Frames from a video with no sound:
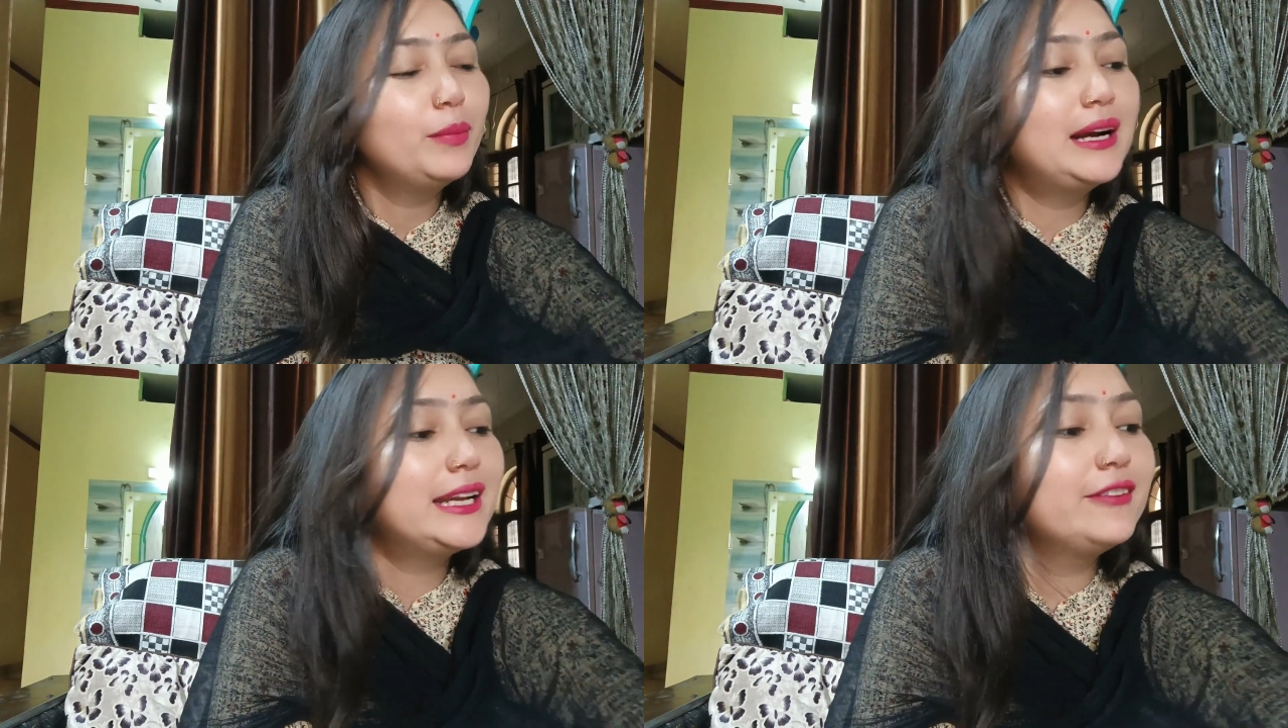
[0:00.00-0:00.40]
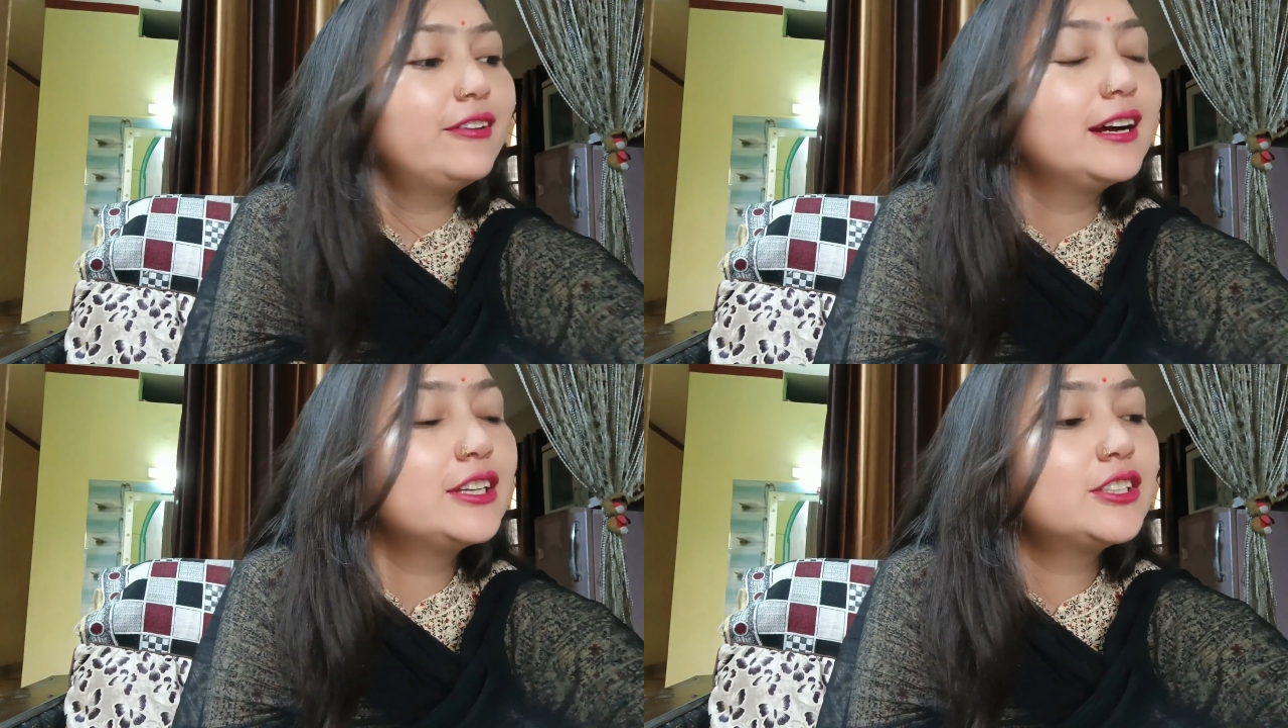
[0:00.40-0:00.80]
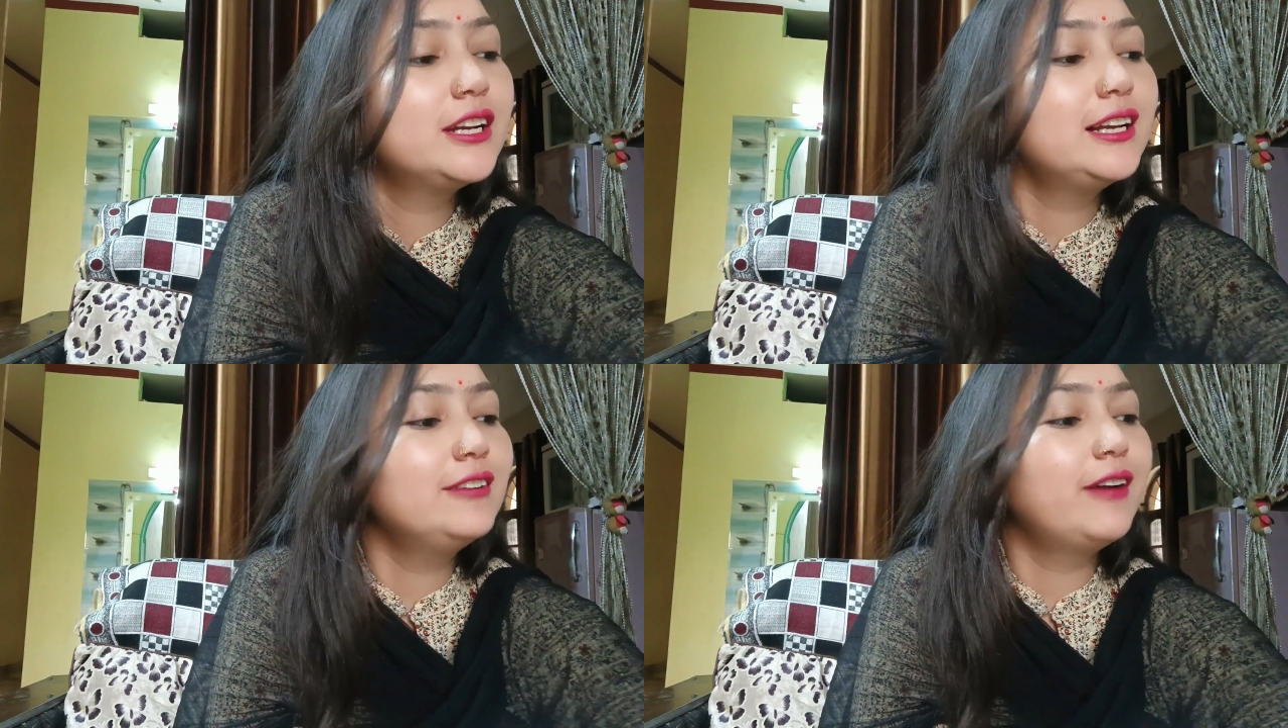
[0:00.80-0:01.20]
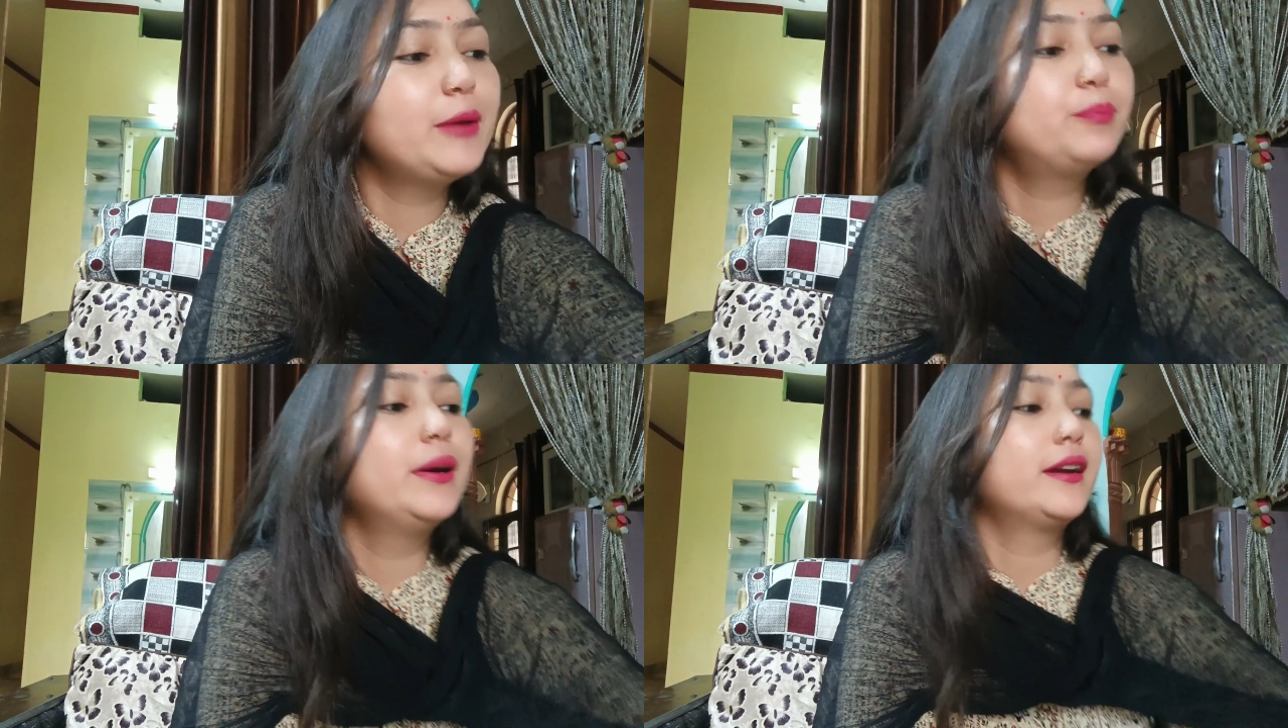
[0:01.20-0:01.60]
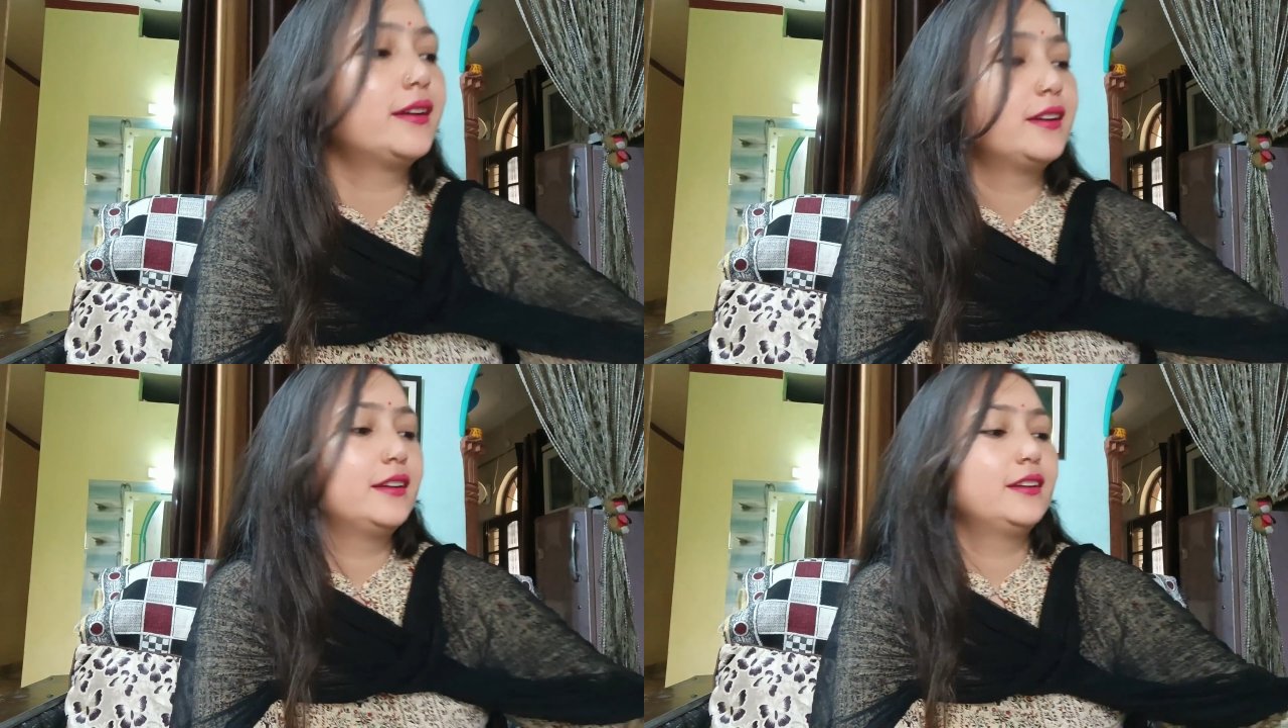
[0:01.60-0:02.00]
मल्टी फंक्शनल वाइपर
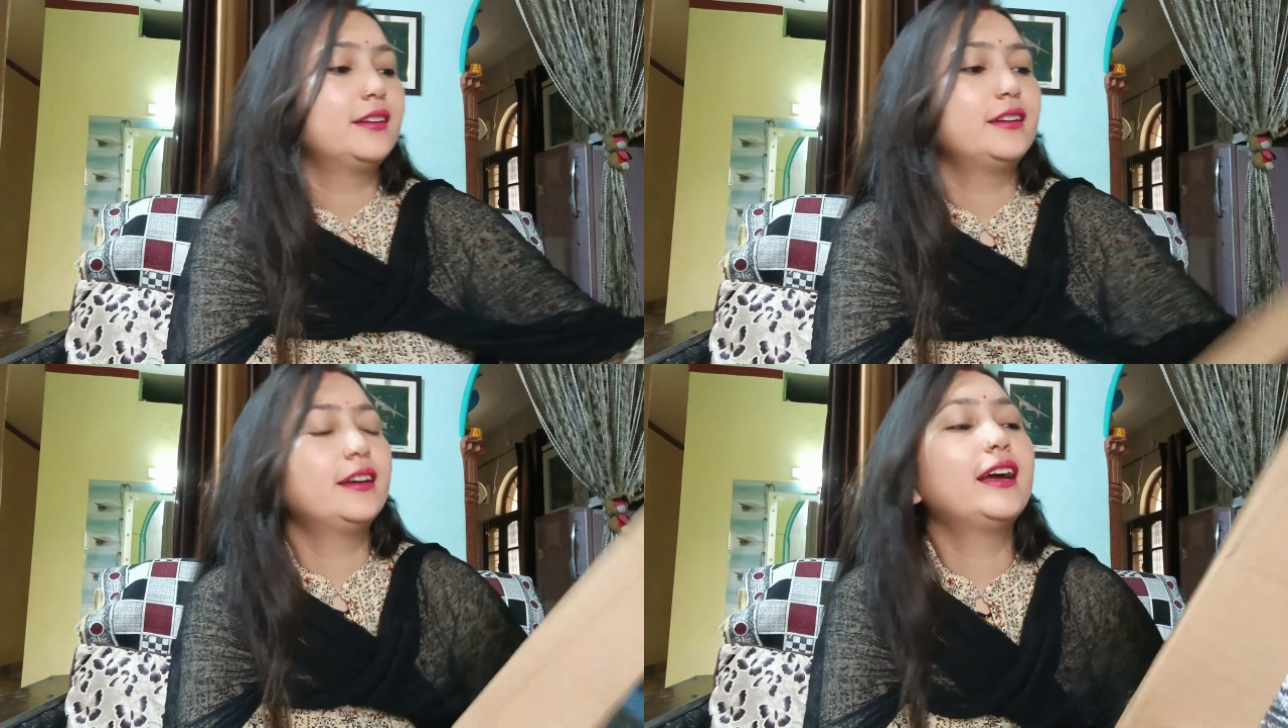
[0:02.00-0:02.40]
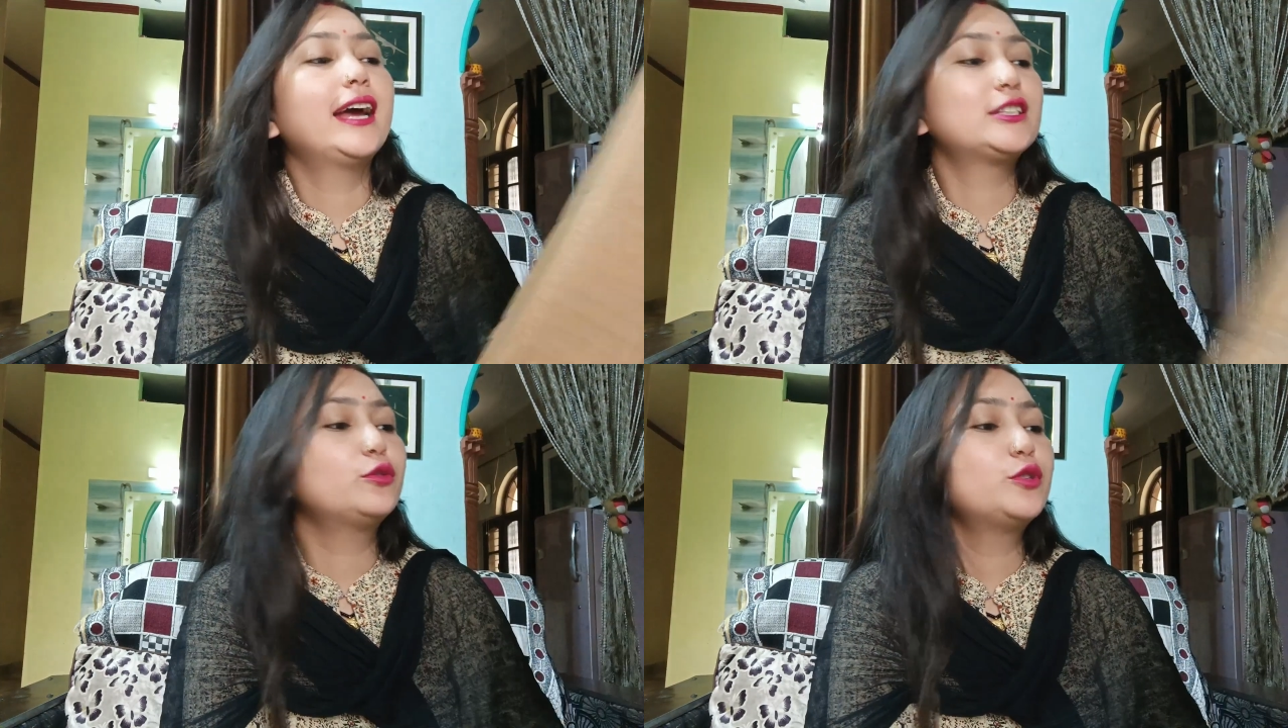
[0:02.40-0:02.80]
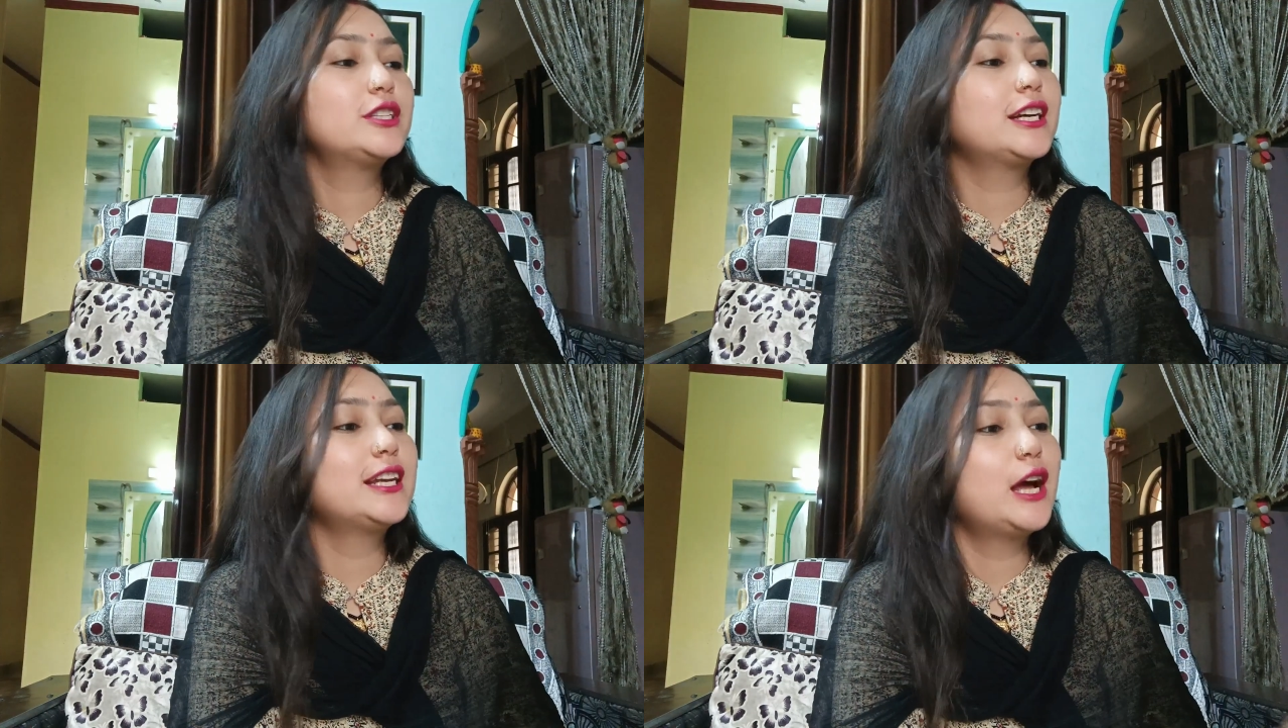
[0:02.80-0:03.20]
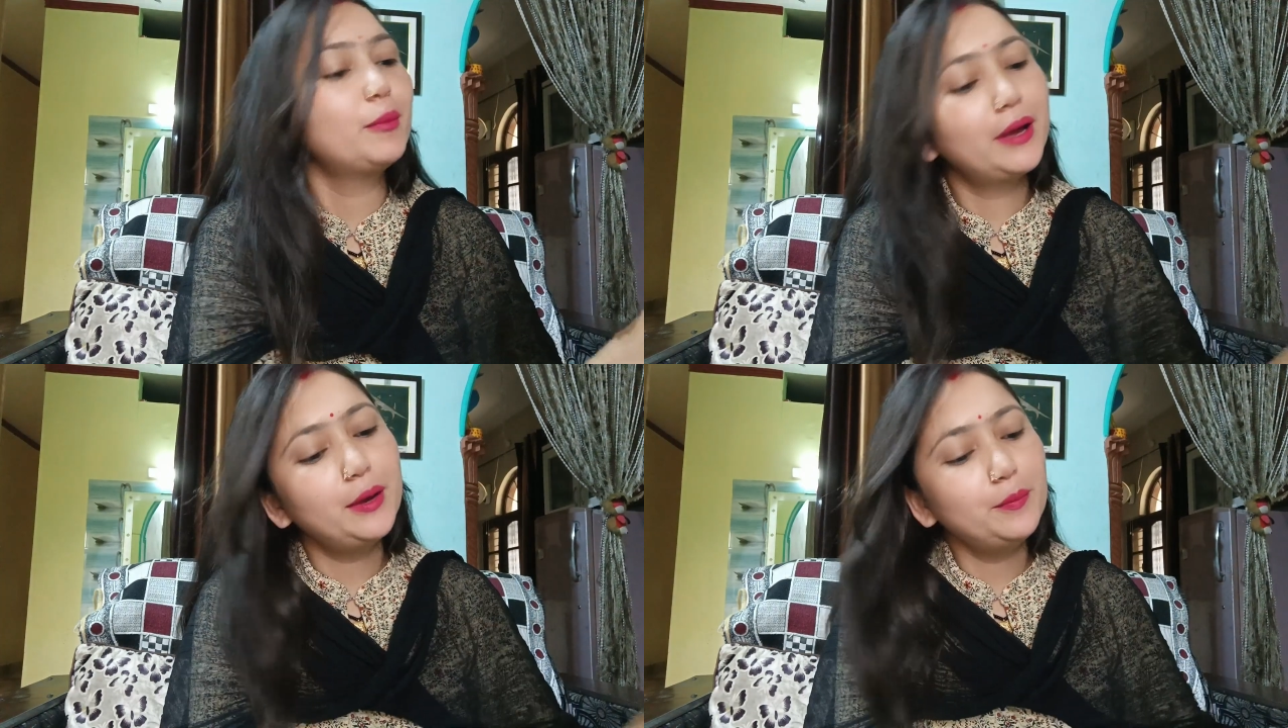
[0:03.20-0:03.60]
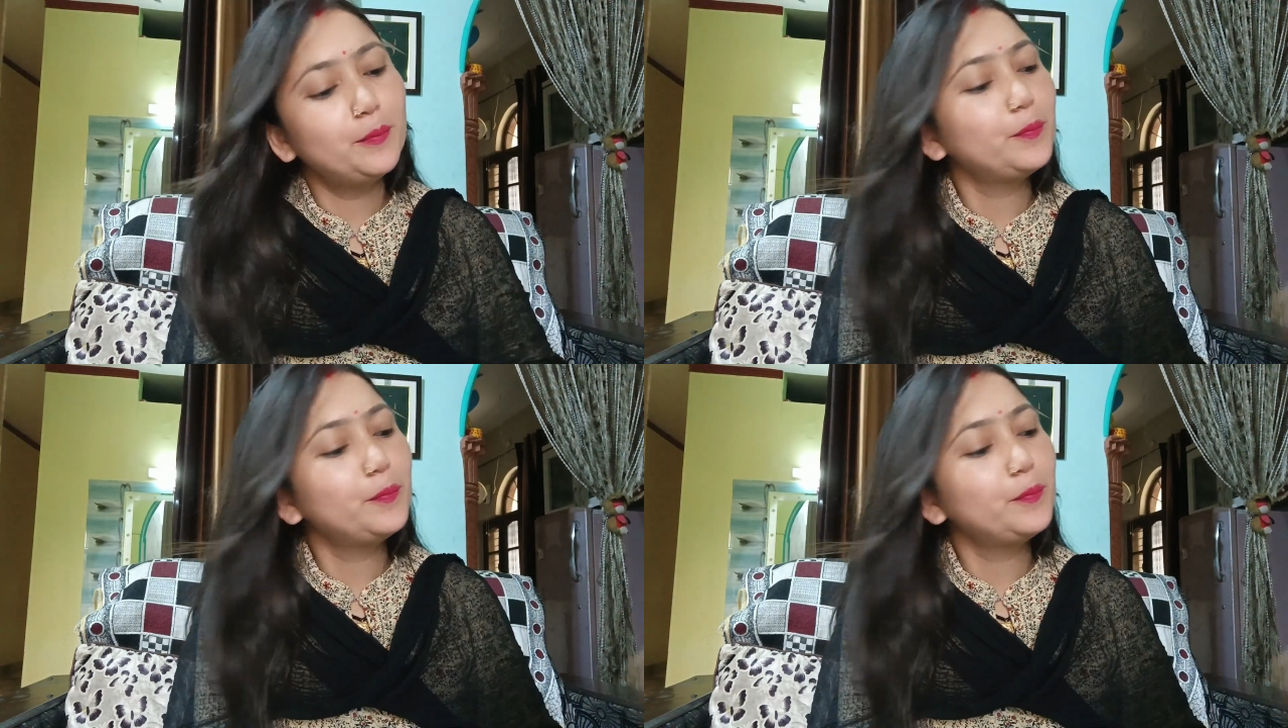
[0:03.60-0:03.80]
ऐसा कुछ इसका नाम है